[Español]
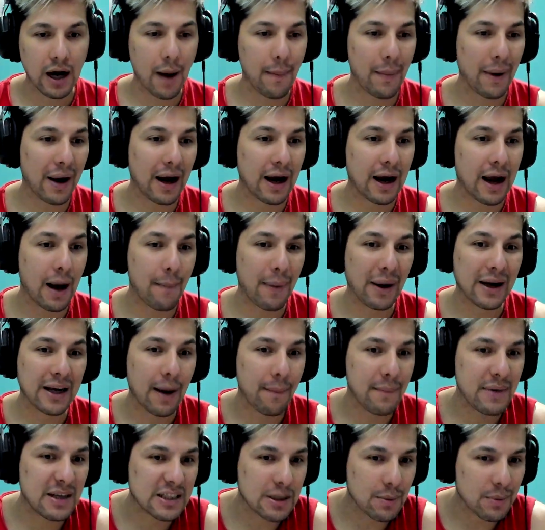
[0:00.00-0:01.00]
Capaz, que a mí
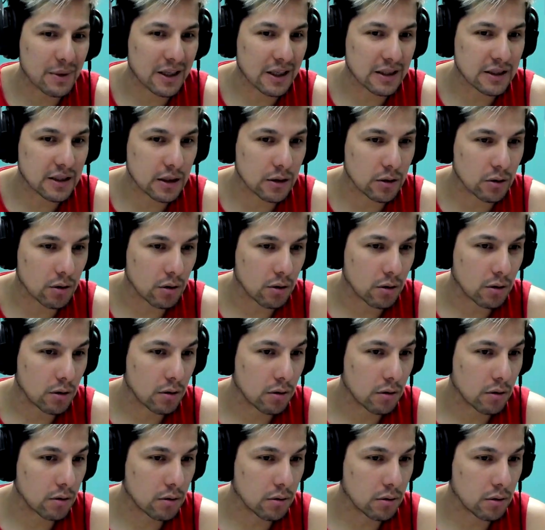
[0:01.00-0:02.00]
se me está haciendo,
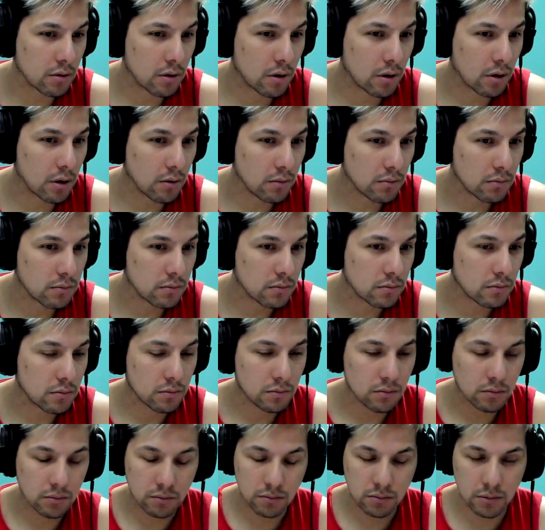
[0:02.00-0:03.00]
¿no?
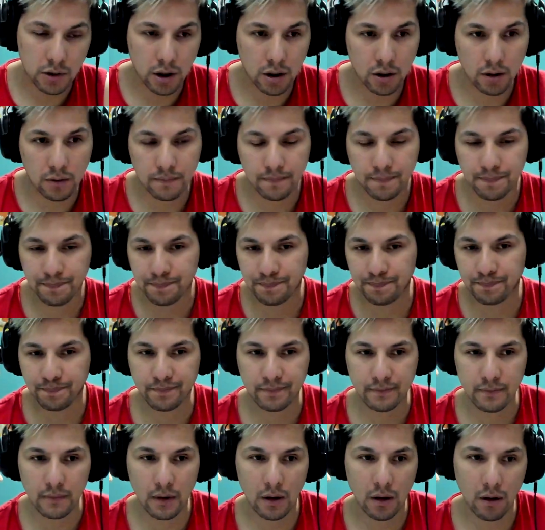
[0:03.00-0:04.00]
Digo,
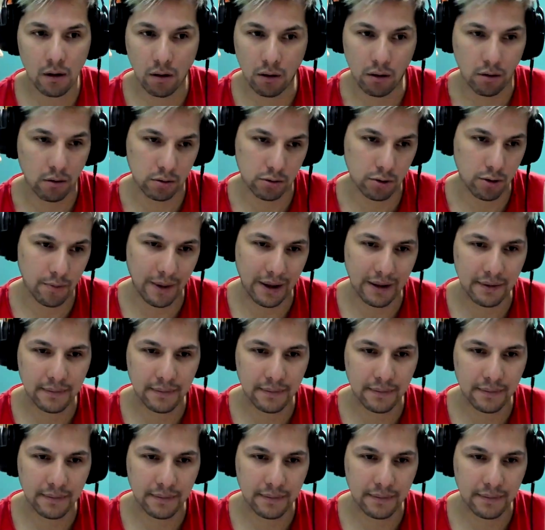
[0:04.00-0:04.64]
o estoy mal.